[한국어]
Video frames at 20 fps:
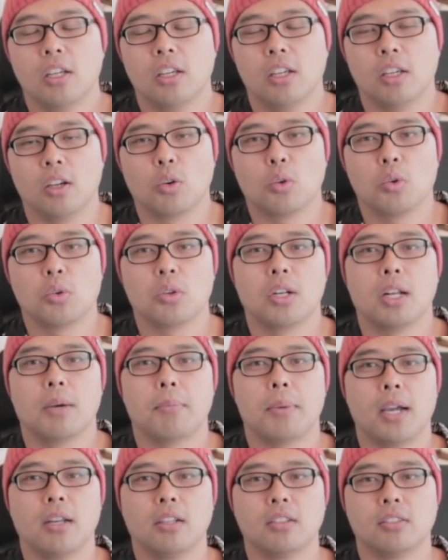예, 코로나
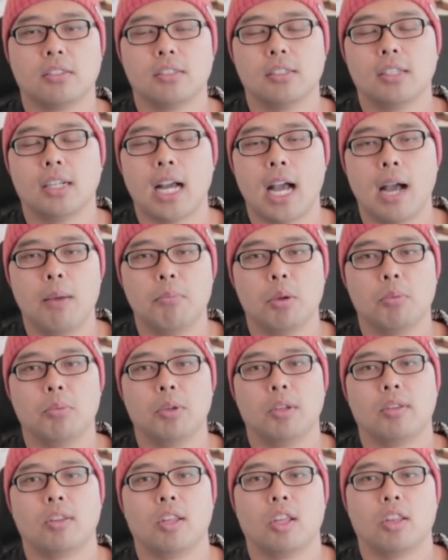바이러스
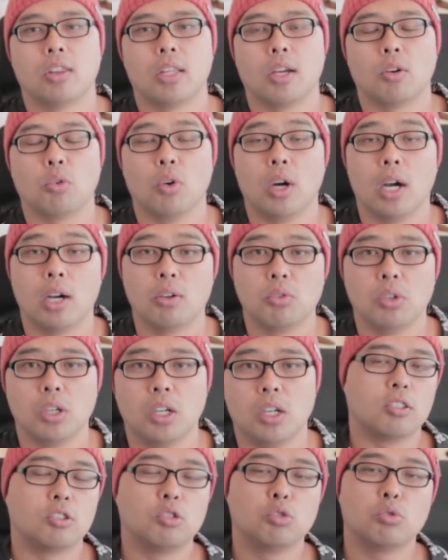감염이 됐다고
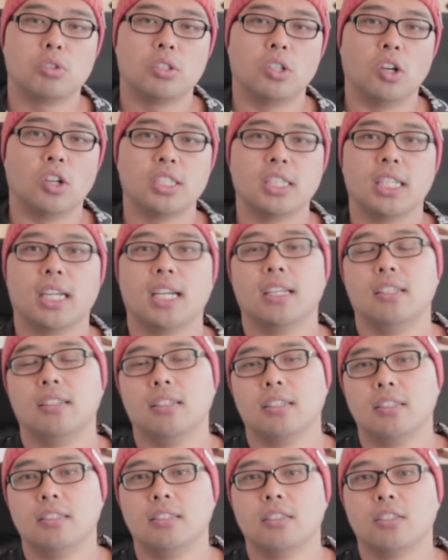하고요. 그리고 러시아에
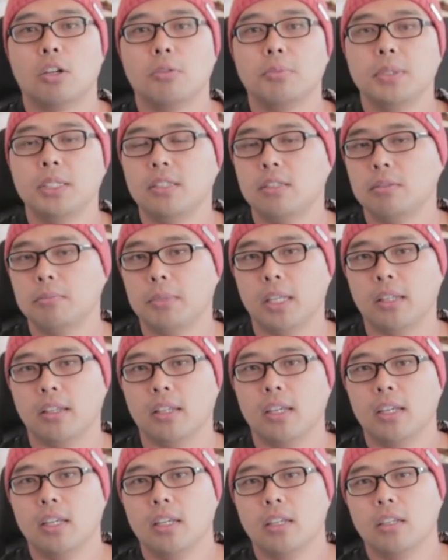있는 서비스맨,
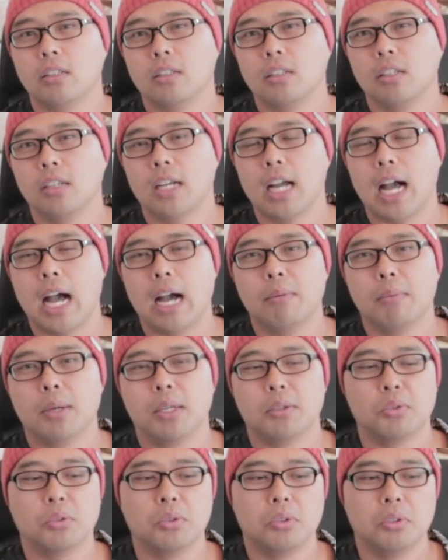그러니까
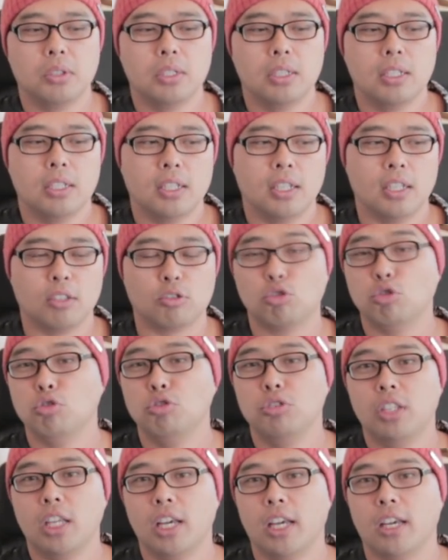아마도
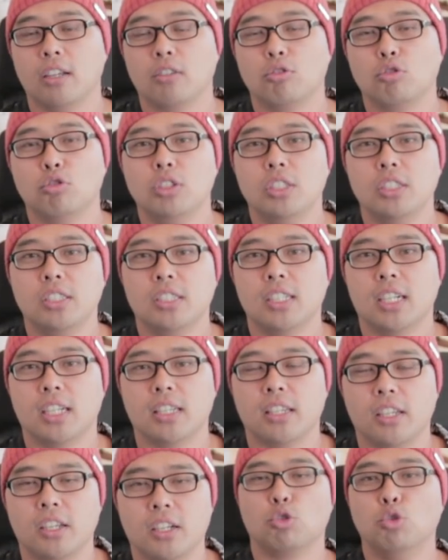군대, 군인들
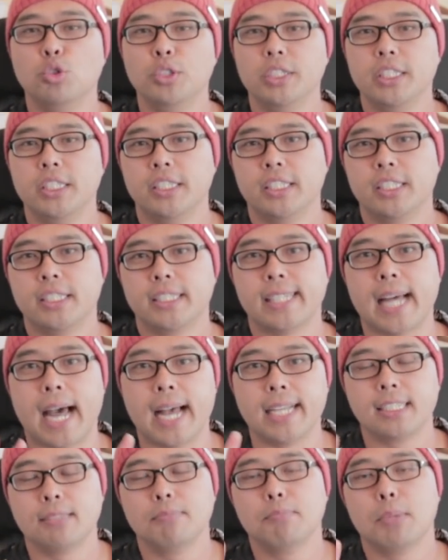같아요. 군인들
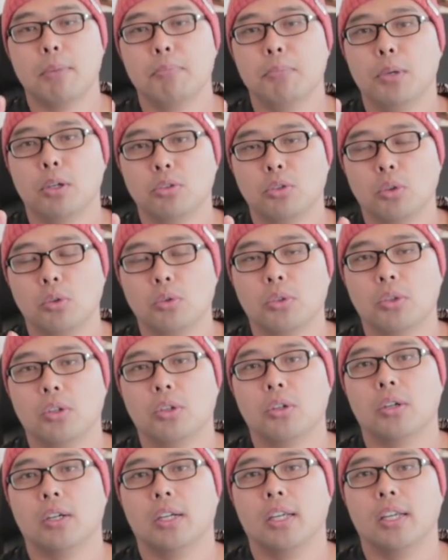사십만 명
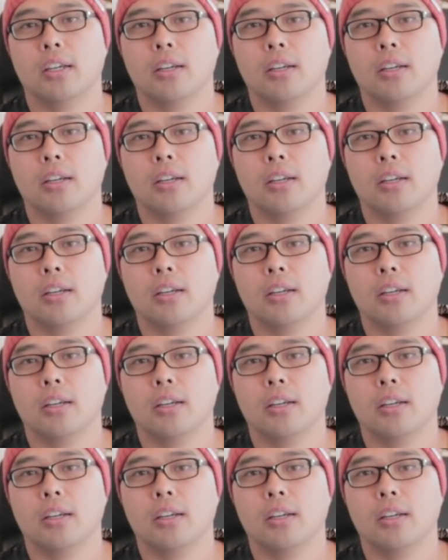정도